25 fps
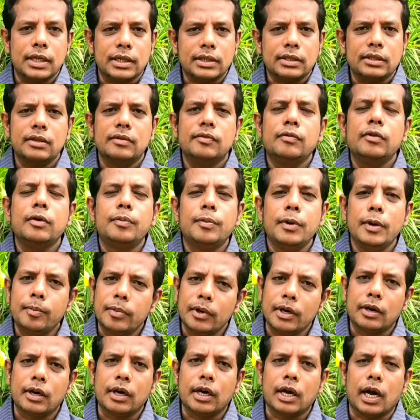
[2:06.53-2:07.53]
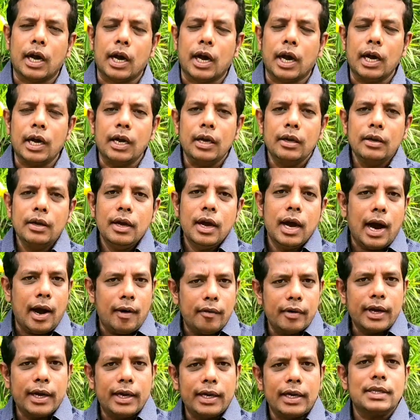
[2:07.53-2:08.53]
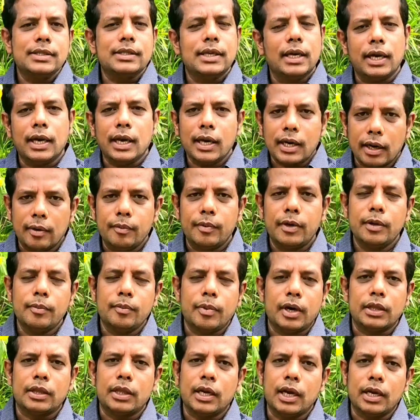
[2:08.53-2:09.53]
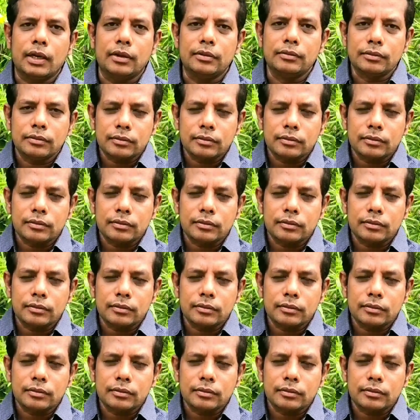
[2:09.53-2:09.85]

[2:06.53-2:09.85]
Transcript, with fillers: சக்சஸ்ஃபுல் பீப்புள் இருக்காங்க அவங்க என்ன செய்யறாங்க அப்படின்னு பார்த்தா